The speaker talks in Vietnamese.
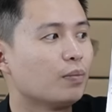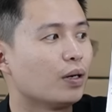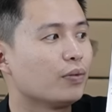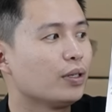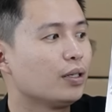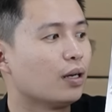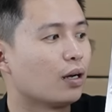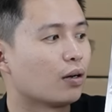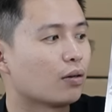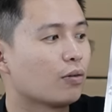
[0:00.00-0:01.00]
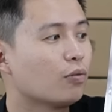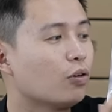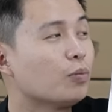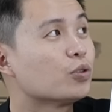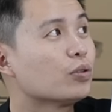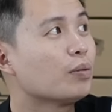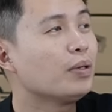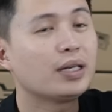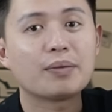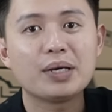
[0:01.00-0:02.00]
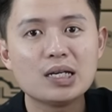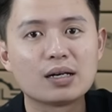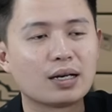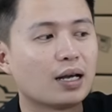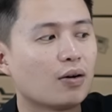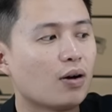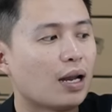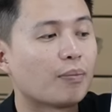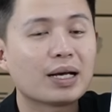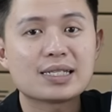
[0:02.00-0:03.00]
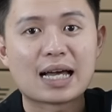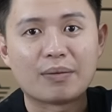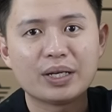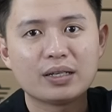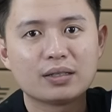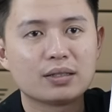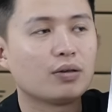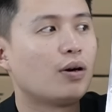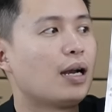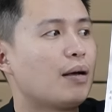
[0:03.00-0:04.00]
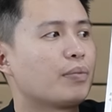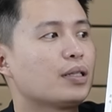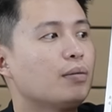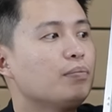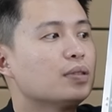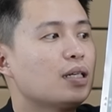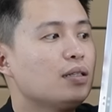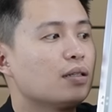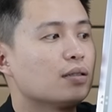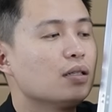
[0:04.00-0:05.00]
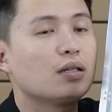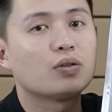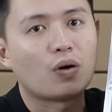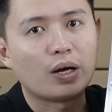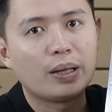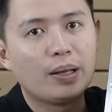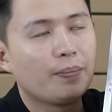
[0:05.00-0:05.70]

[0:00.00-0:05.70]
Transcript: bởi vì uh, cũng có một số tấm pin em biết được là họ làm cắt giảm ấy thì họ làm cái tấm dây này rất là nhỏ